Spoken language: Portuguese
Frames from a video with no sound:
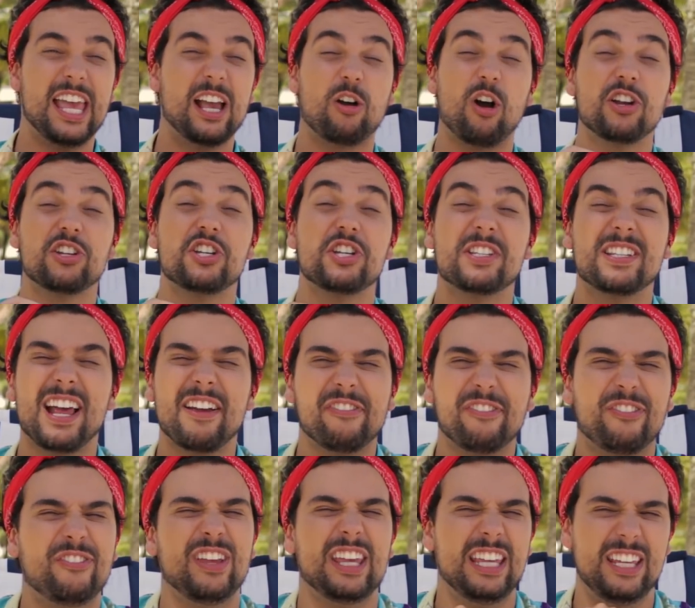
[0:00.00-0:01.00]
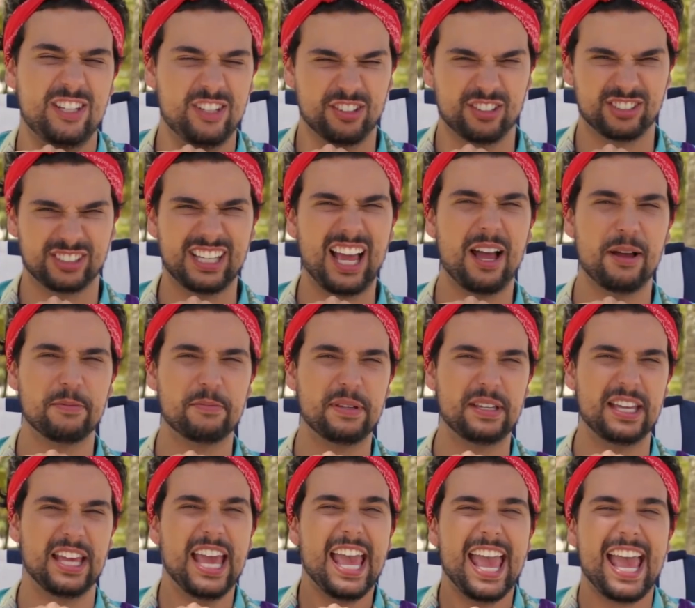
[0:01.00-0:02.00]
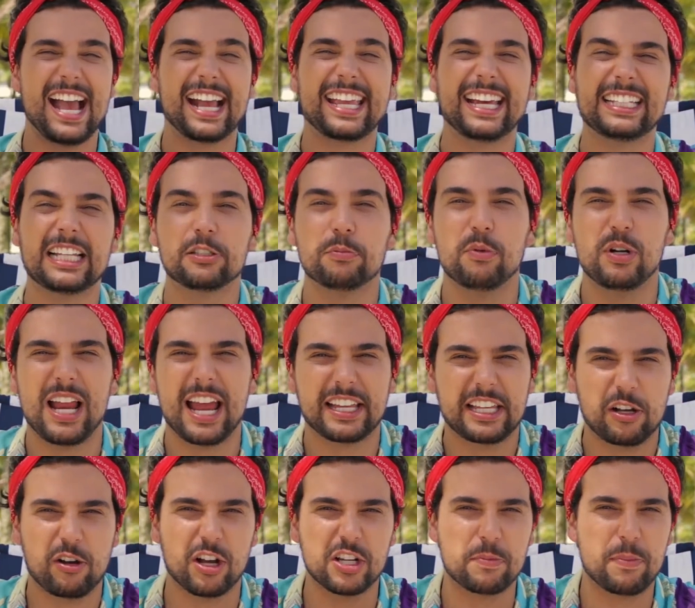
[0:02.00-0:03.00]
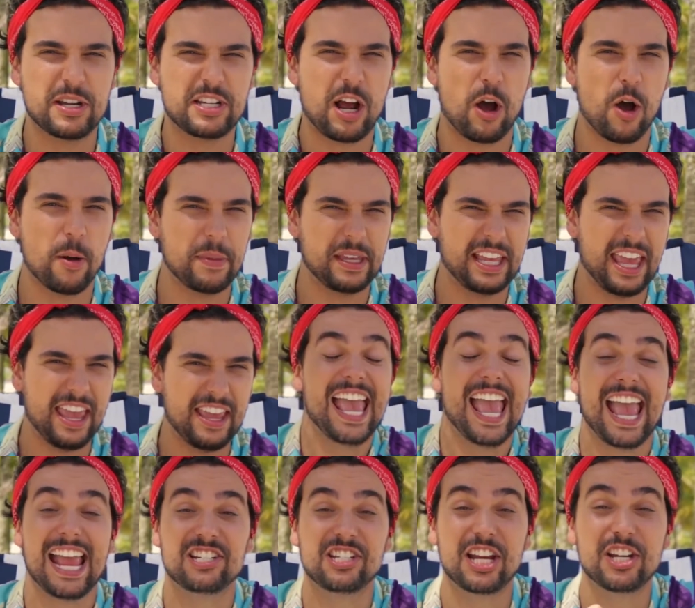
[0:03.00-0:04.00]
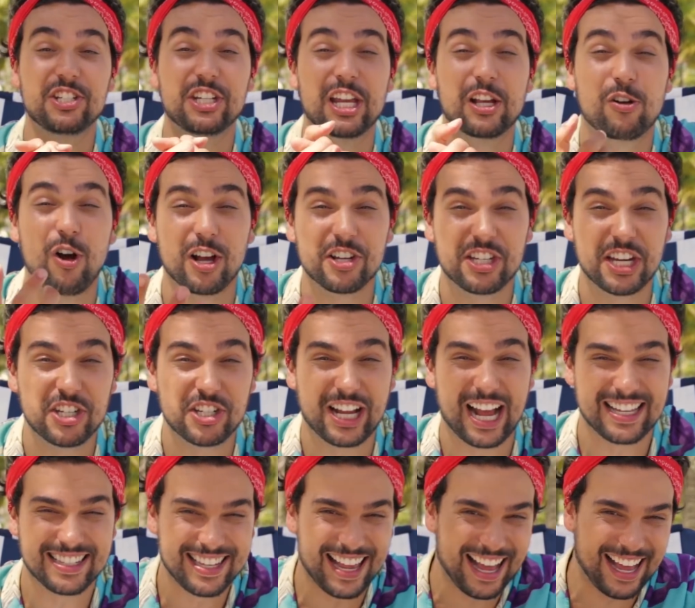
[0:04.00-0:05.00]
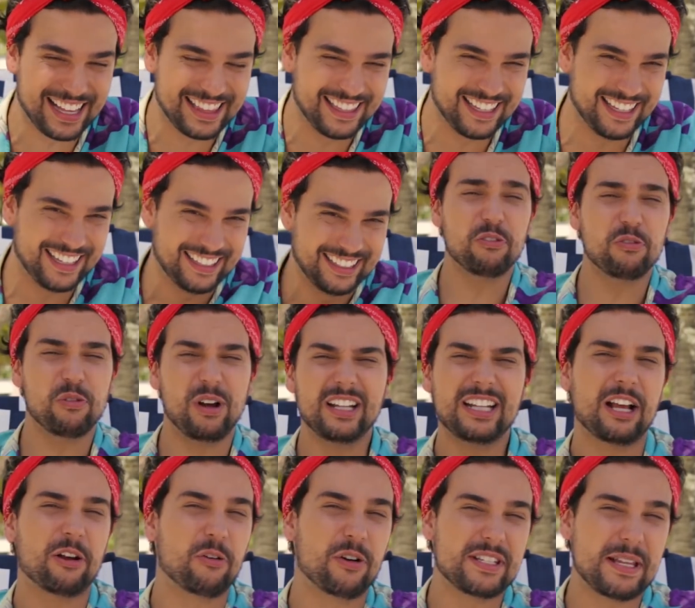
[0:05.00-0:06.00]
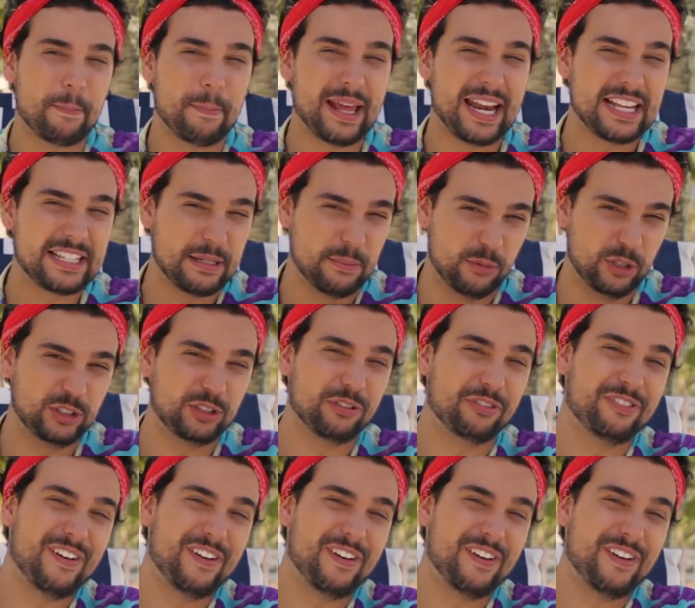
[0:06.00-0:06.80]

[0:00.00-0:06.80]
Eu gosto de desafio, sabe? É aquelas mulheres que gostam de beijar um homem gay. É gente que gosta de gente casada. Então, quando a coisa parece muito